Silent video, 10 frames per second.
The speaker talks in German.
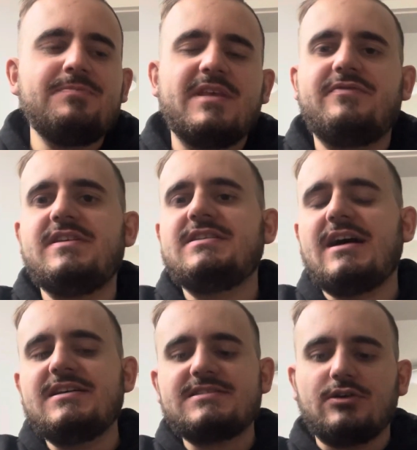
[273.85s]
ich finde, da
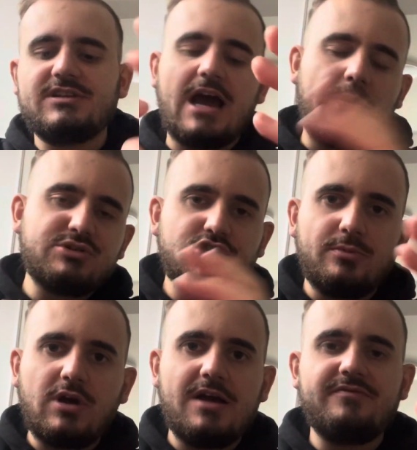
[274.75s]
ist auch die
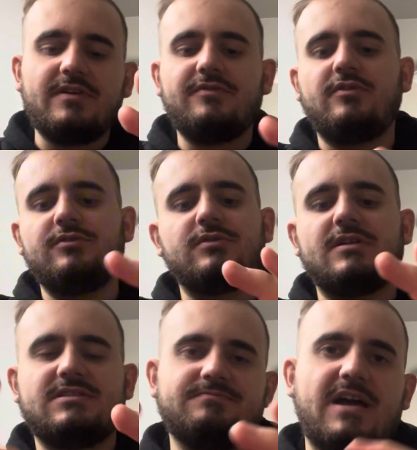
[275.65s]
Abstimmung einfach von,
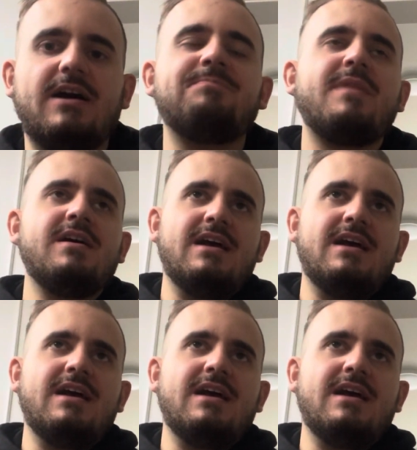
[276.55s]
oder ja,